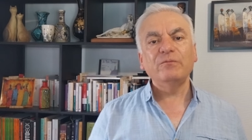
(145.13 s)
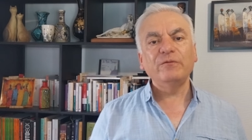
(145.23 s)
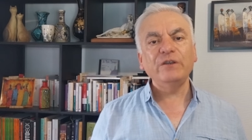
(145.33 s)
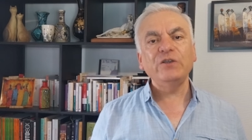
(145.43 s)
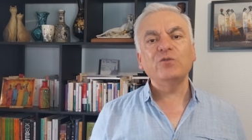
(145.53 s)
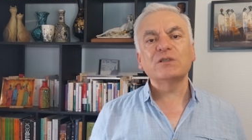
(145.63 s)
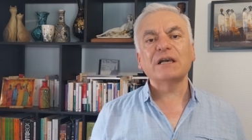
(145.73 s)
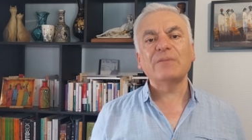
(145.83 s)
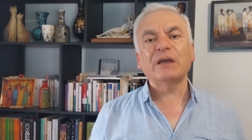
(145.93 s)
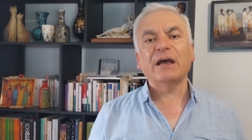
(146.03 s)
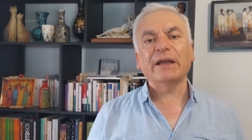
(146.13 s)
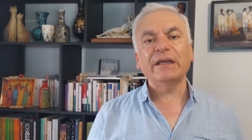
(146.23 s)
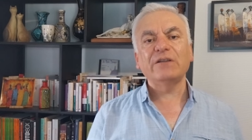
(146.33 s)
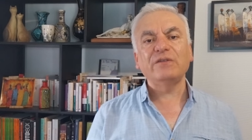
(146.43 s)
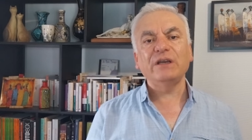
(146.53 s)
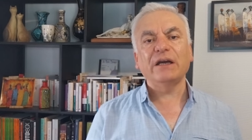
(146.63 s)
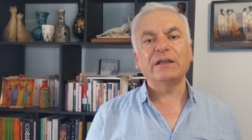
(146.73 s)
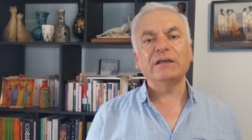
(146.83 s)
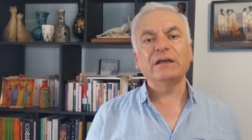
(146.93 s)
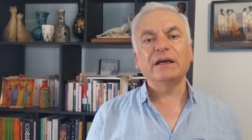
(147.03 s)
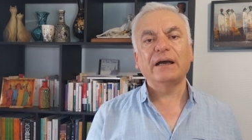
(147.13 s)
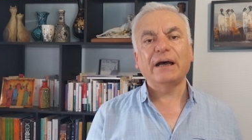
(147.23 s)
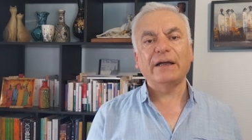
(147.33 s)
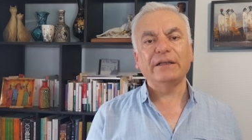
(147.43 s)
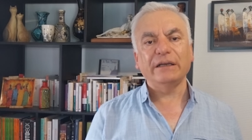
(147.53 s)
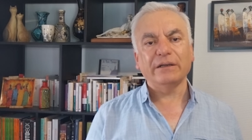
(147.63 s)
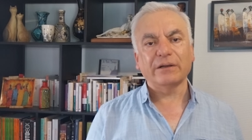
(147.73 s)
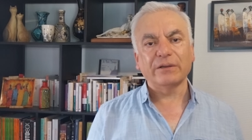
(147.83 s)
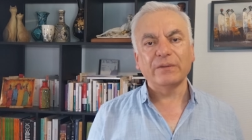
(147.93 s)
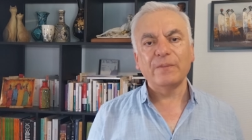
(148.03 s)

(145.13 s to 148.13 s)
فيديو سابق حكيت فيه أنا عن إيران